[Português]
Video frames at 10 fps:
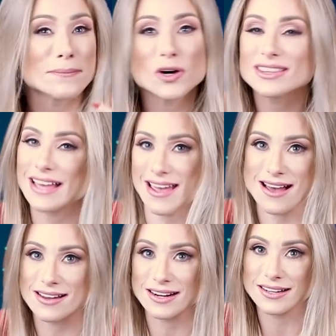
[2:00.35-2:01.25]

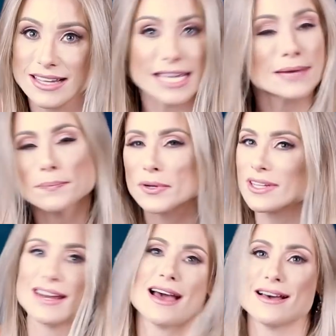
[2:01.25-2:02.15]
moderna,
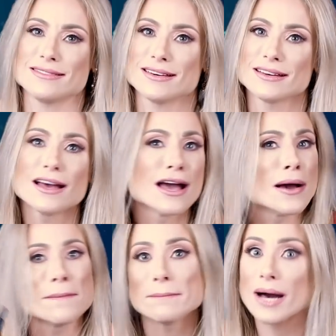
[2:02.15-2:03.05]
empoderada,
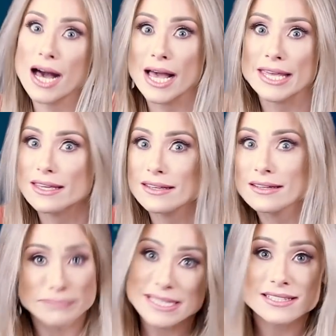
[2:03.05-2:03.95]
mãe
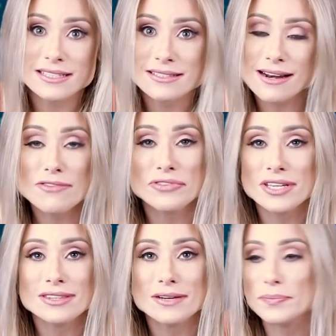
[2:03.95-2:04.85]
precisa na
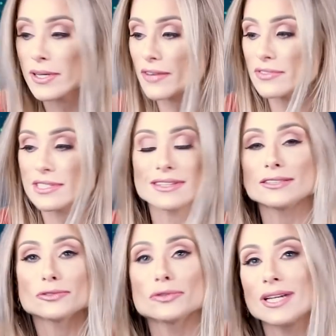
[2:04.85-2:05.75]
vida, porque você
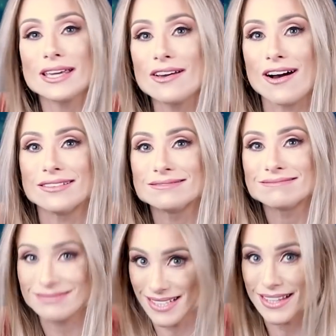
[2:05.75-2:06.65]
tem tudo aqui, ó.
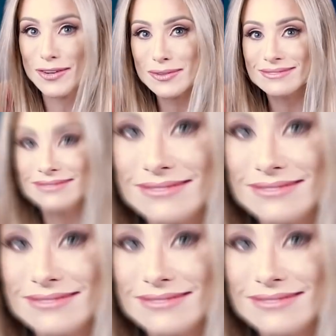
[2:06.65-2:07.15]
Entendeu?